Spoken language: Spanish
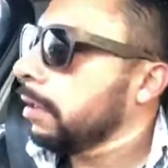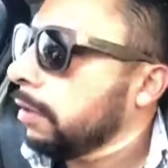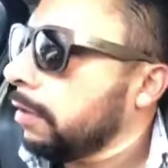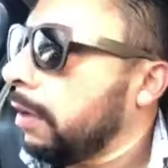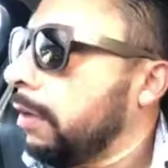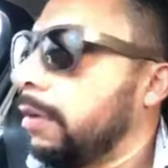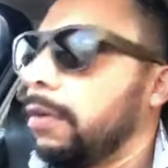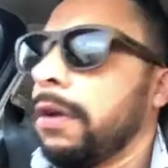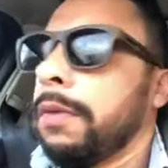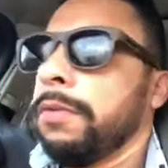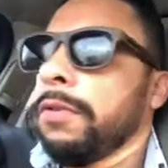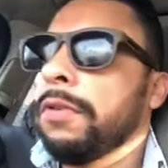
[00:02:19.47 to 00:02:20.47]
sí,
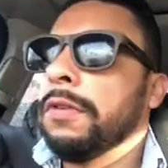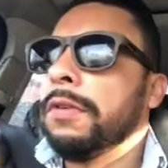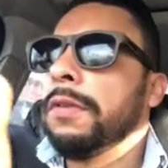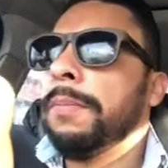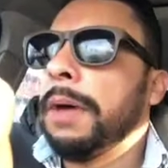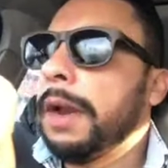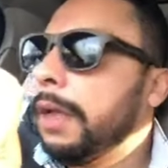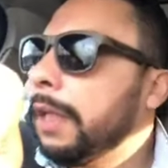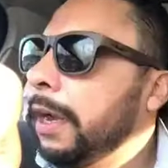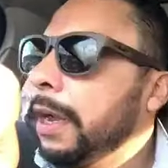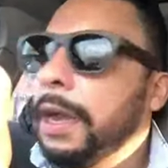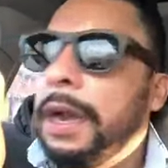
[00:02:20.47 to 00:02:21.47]
señora, pues no sé, se para aquí
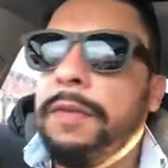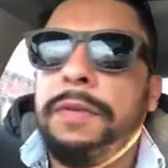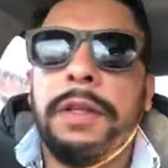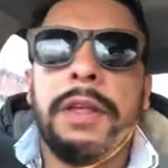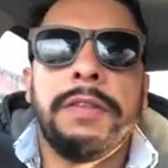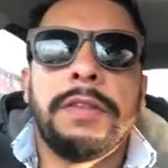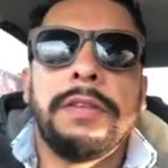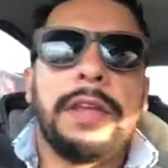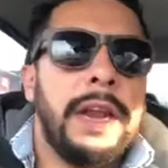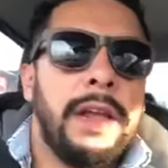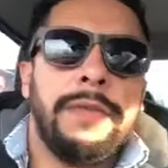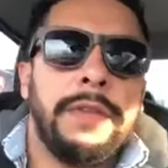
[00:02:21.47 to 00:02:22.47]
la calafia. Estas
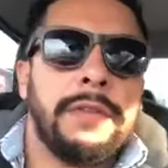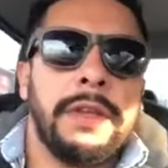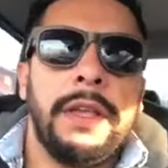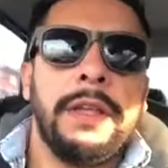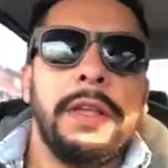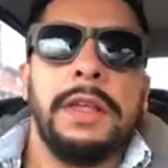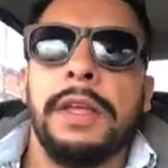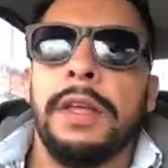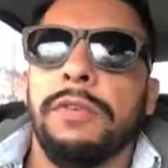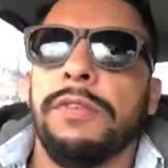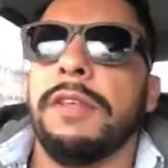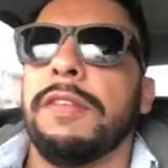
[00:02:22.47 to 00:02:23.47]
calafias aquí.
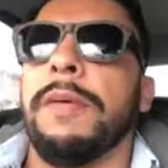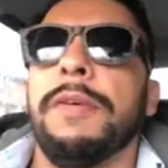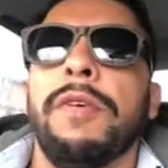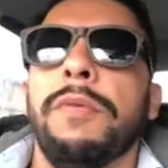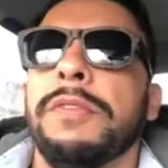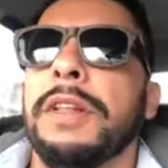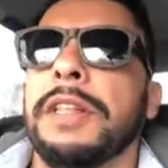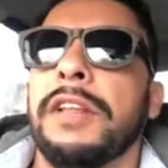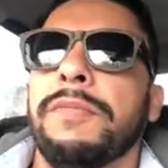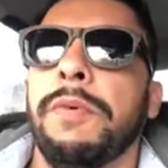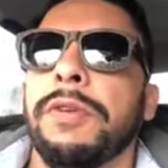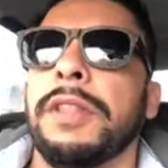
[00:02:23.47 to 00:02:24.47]
Ustedes saben cómo es el
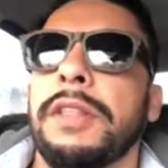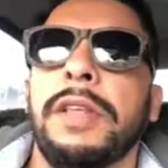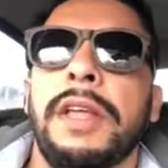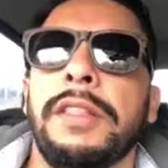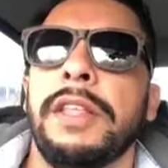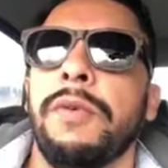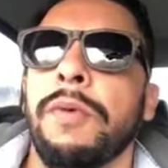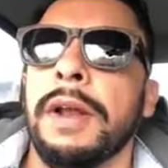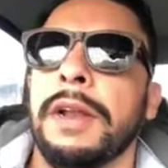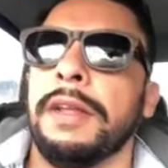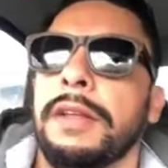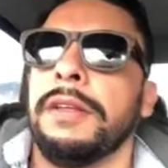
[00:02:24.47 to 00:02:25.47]
transporte en
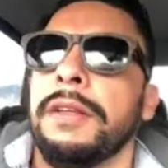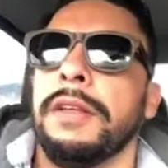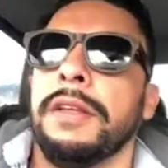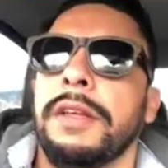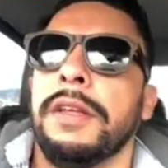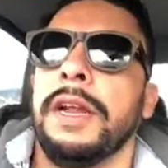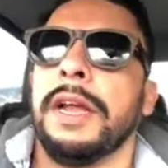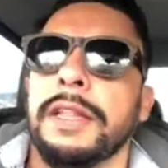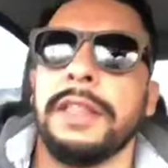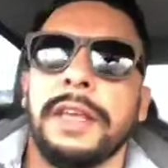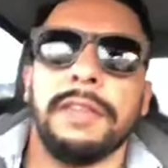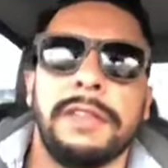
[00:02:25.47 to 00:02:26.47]
Tijuana y la
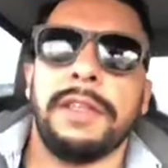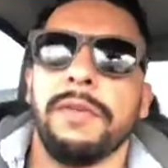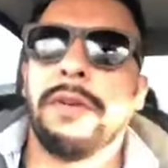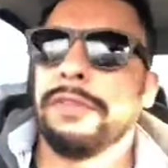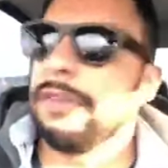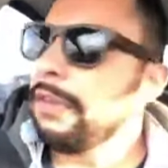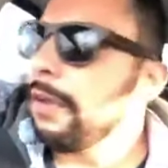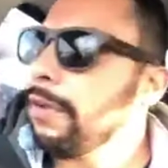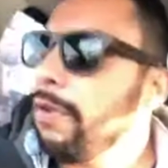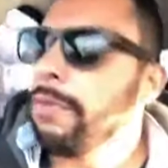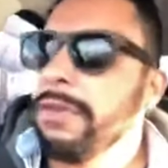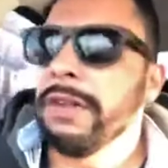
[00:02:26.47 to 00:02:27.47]
gente que es de Tijuana, ustedes saben
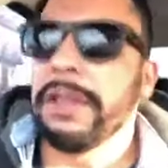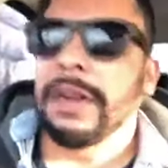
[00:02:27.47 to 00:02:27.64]
cómo es el